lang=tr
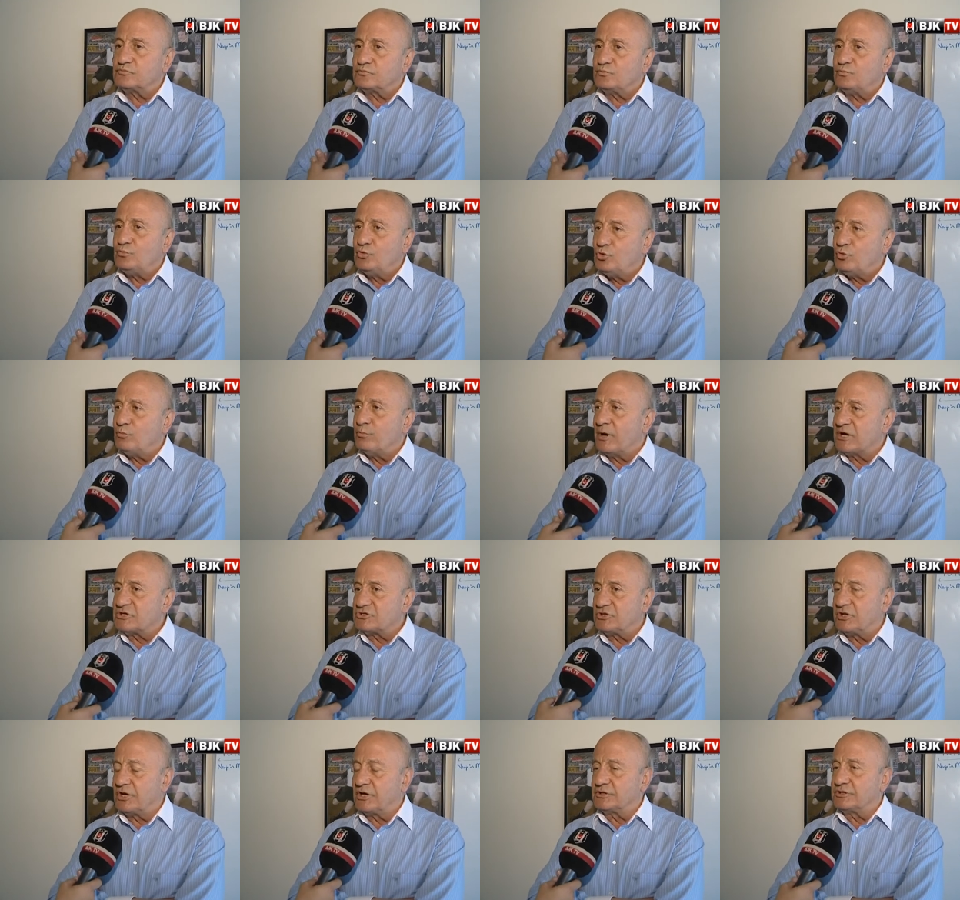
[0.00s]
büyük
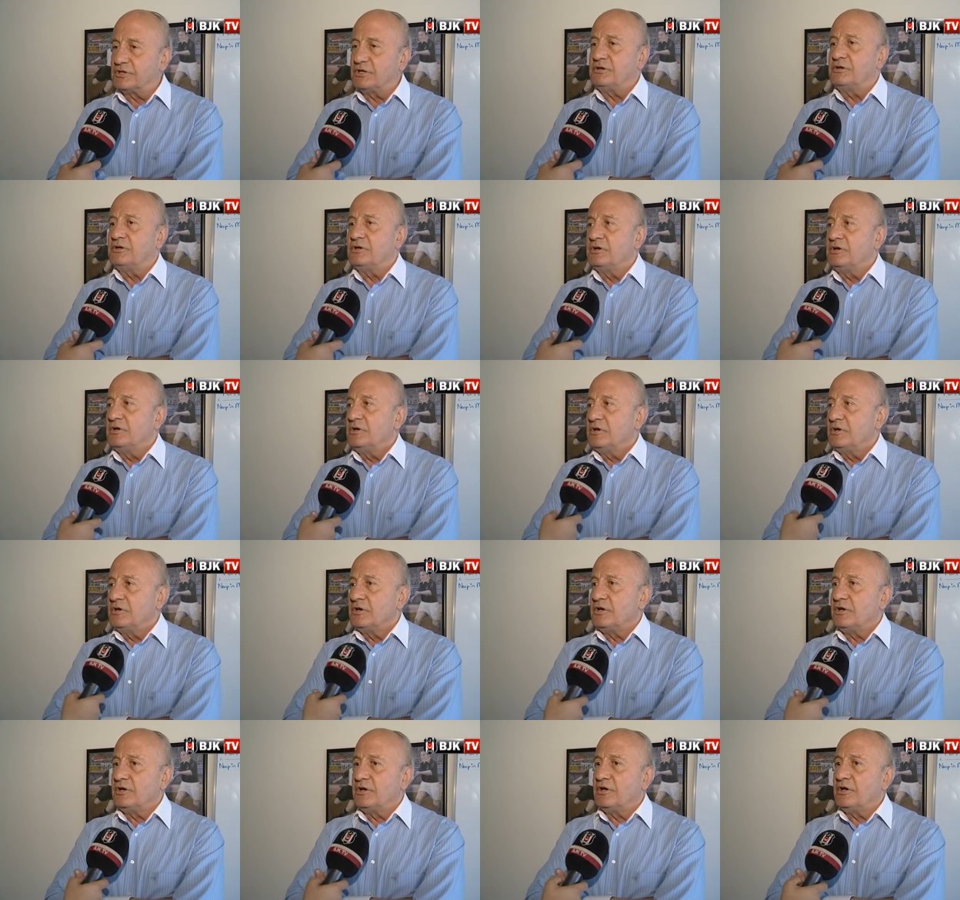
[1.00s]
maçlarda
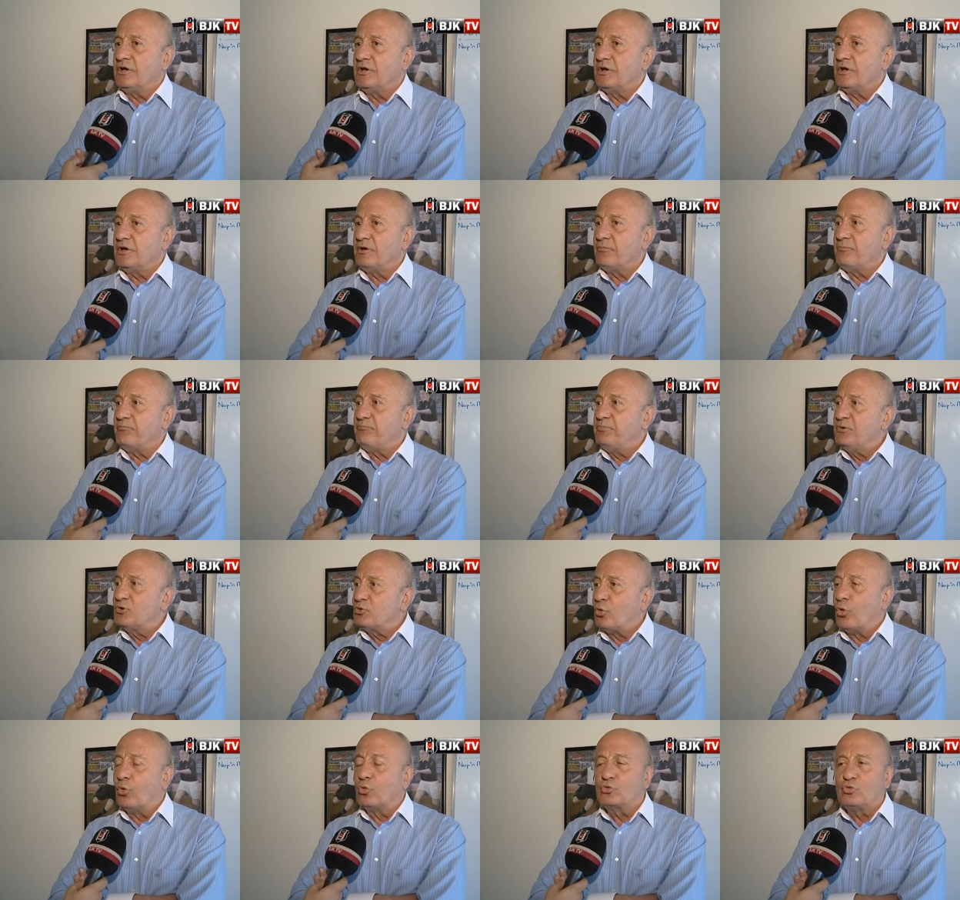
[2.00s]
e, bir
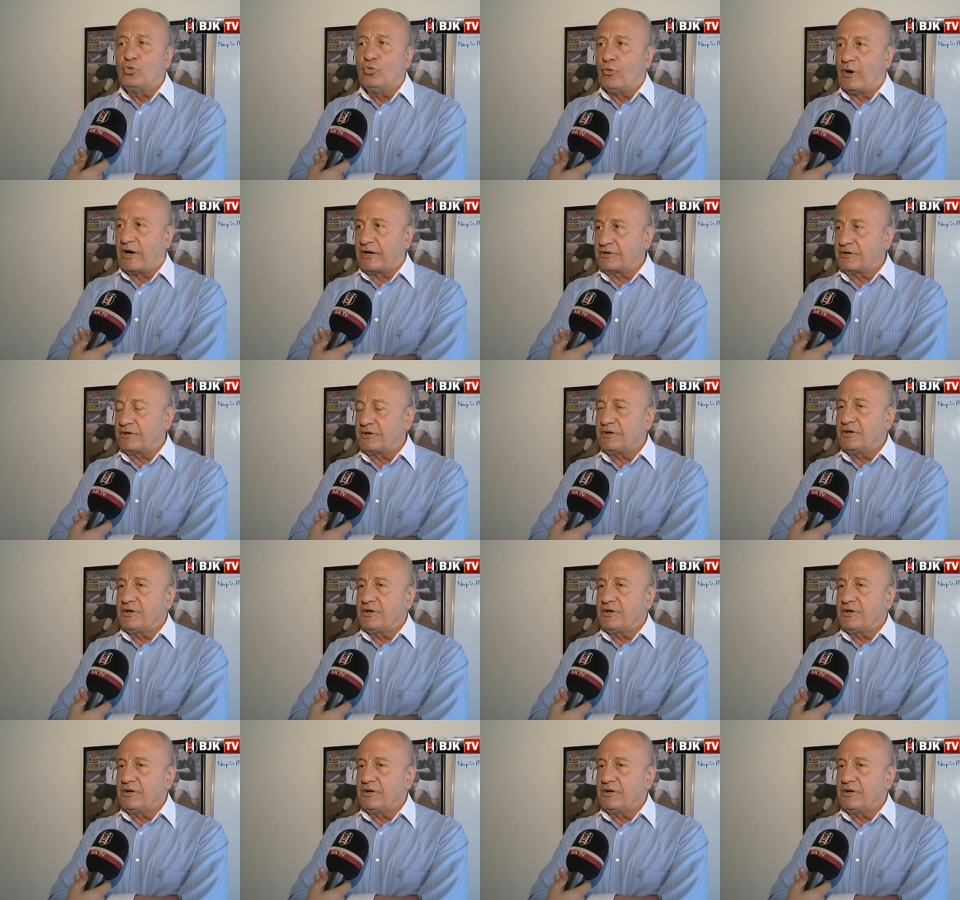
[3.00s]
korku var.